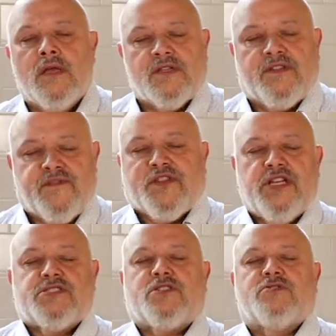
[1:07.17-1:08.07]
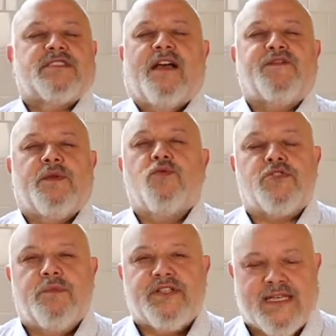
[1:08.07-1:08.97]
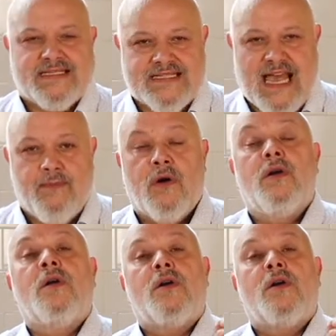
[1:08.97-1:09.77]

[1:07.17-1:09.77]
że wszystko zawsze musi być tak samo.